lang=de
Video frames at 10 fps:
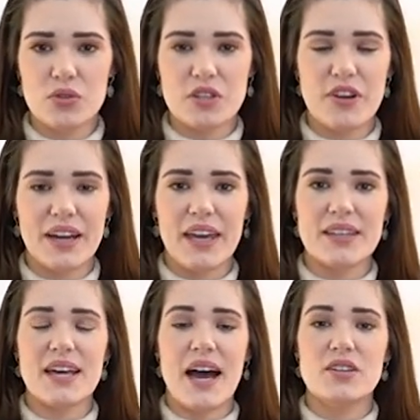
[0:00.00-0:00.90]
ich fange
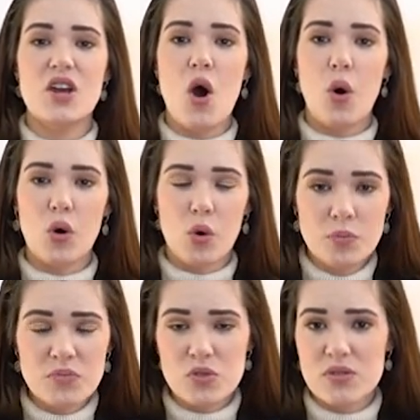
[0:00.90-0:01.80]
jetzt an,
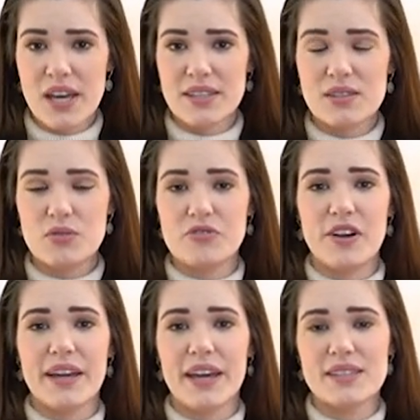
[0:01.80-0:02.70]
umzusetzen und ich
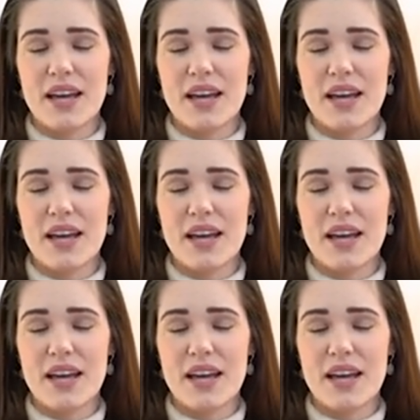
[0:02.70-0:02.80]
fange jetzt